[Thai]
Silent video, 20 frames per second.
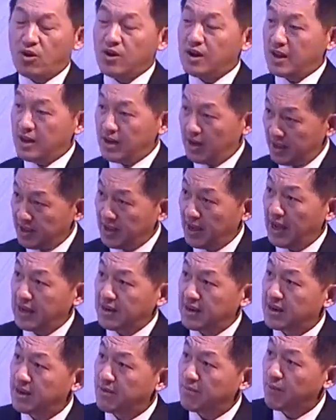องอะไรหลายอย่าง
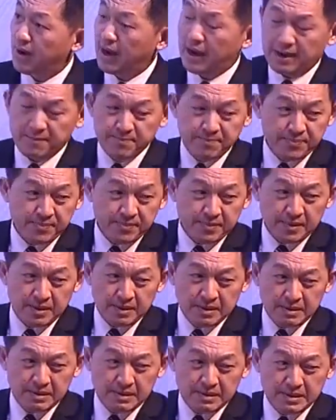นะครับว่า
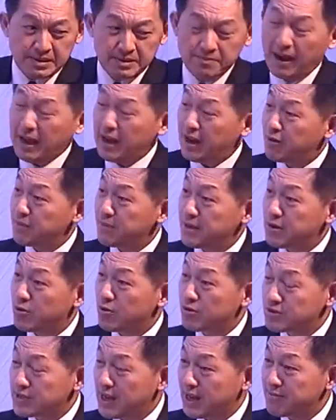คือบ้านเรามีโค
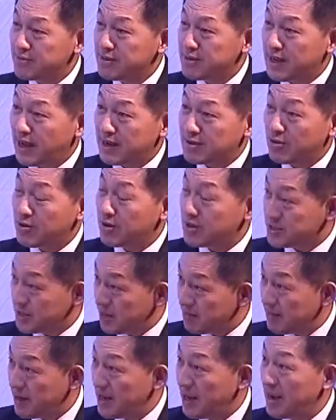รงสร้างพื้นฐานของเกษ
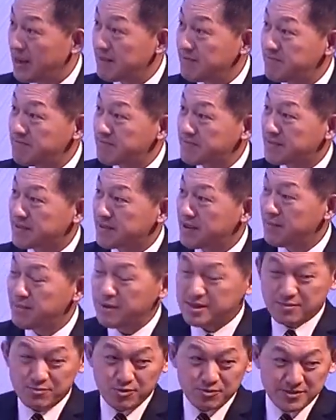ตรมานานและ
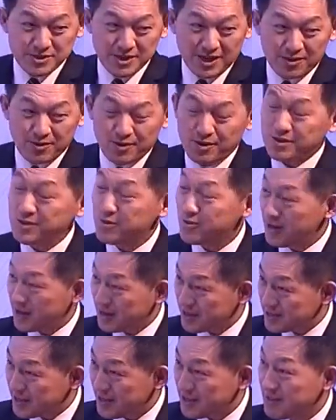มีจำนวนประชากรที่อยู่ใน
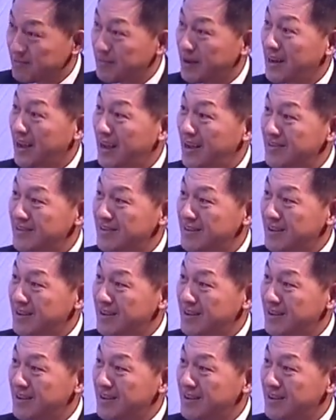เกษตรนี้มานาน